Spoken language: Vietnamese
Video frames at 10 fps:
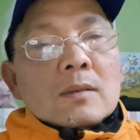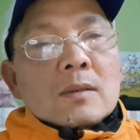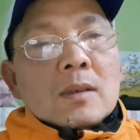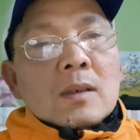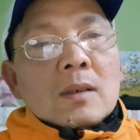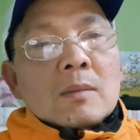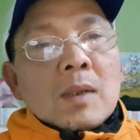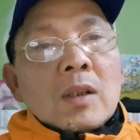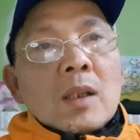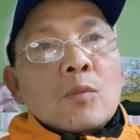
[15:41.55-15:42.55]
uh,
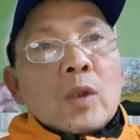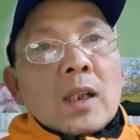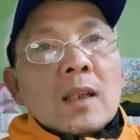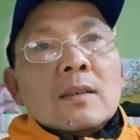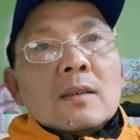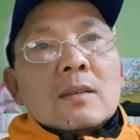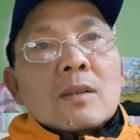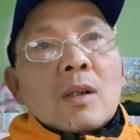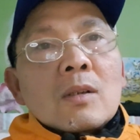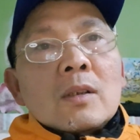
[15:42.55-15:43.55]
bảo hiểm quy định
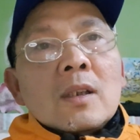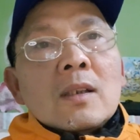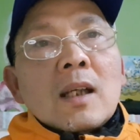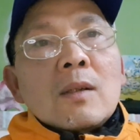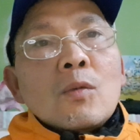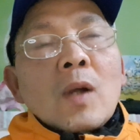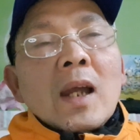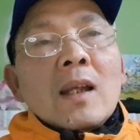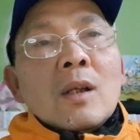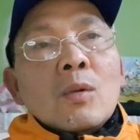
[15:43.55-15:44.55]
còn có những cái
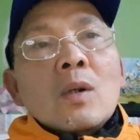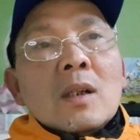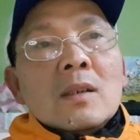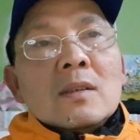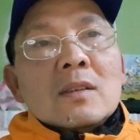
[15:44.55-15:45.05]
ngoài luồng